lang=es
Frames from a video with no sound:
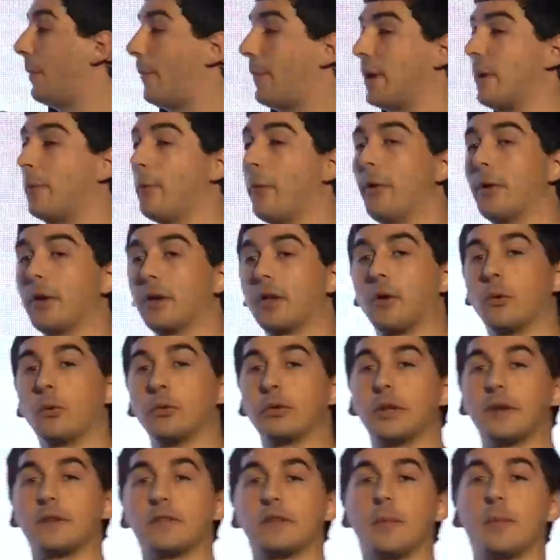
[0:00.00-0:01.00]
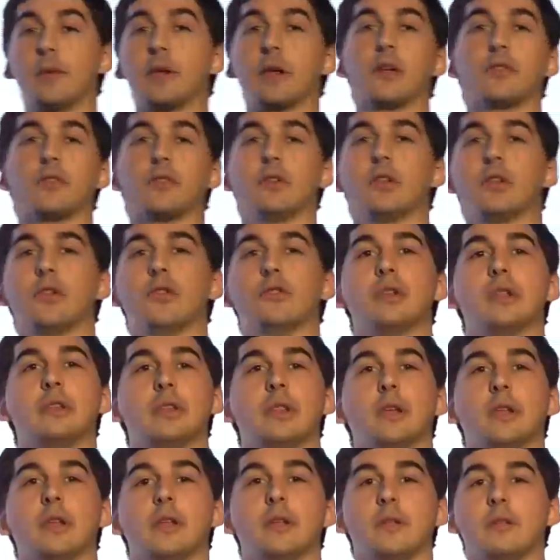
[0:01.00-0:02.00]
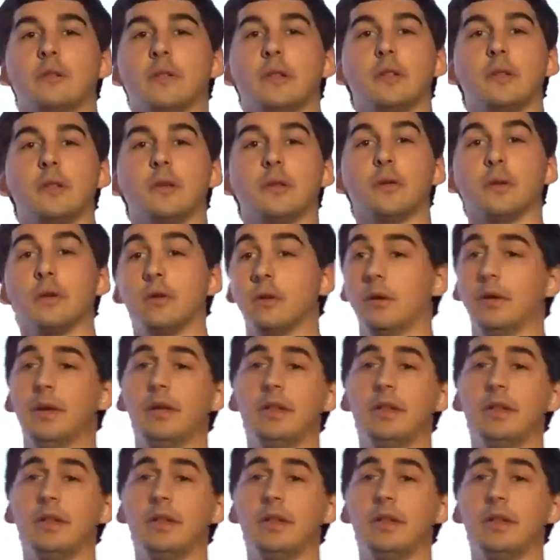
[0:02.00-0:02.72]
para poder ejecutar las aplicaciones donde tenga sentido.